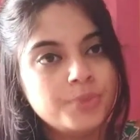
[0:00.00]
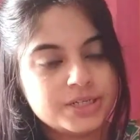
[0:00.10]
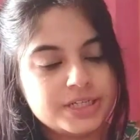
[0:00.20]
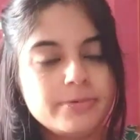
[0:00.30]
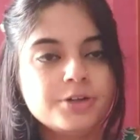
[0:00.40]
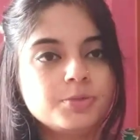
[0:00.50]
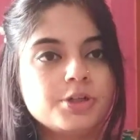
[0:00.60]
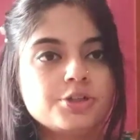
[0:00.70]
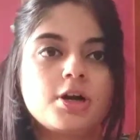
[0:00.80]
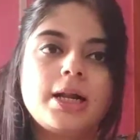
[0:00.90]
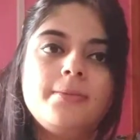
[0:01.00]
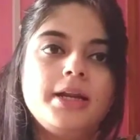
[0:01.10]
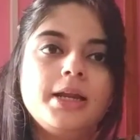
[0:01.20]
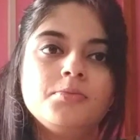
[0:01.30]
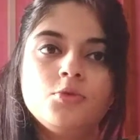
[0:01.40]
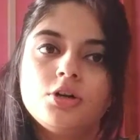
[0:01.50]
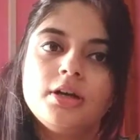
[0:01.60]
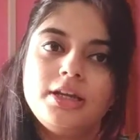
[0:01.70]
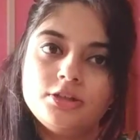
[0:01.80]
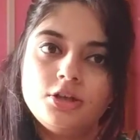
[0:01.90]
বেশিরভাগ সময় সকালবেলা মুখ
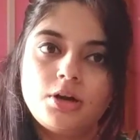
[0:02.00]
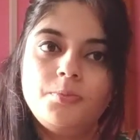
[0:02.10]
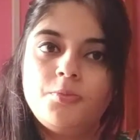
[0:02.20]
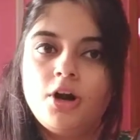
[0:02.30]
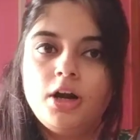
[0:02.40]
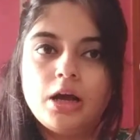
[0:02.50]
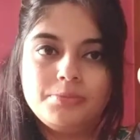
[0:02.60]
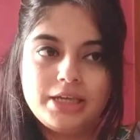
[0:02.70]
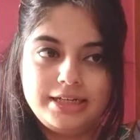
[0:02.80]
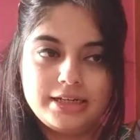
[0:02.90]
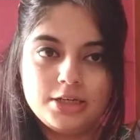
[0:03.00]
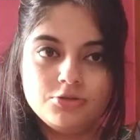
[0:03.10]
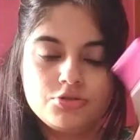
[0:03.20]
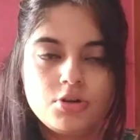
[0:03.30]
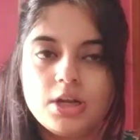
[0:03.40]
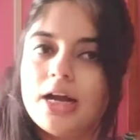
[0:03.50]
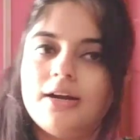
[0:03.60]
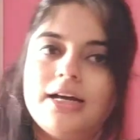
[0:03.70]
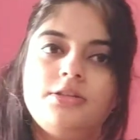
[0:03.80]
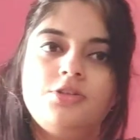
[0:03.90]
ক্লিন করার পর আমি এটা ইউজ করি
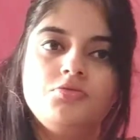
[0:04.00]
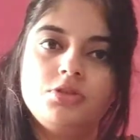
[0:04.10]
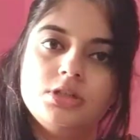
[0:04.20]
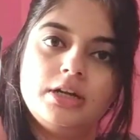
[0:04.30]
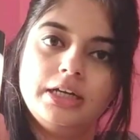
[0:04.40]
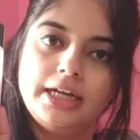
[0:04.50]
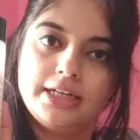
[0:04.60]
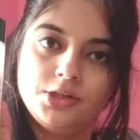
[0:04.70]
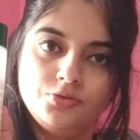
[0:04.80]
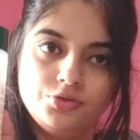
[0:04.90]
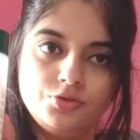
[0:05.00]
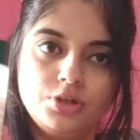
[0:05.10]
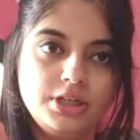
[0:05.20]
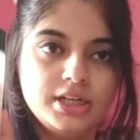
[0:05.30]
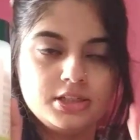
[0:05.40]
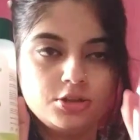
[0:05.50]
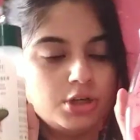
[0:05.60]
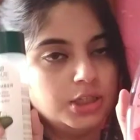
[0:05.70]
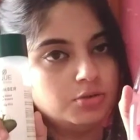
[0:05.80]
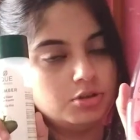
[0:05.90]
আর রাত শুতে যাওয়ার আগে এটা ইউজ করি ঠিক আছে তো
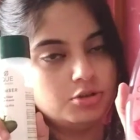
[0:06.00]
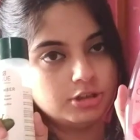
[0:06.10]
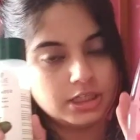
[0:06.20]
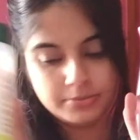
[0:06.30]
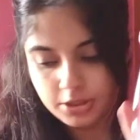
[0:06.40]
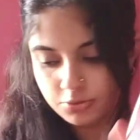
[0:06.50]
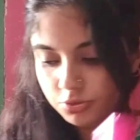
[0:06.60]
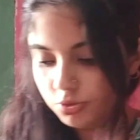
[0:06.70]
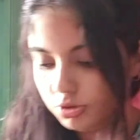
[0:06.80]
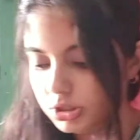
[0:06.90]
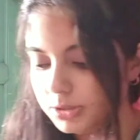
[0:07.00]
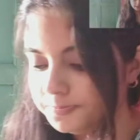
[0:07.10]
এই দুটো টোনার আমি ইউজ করছি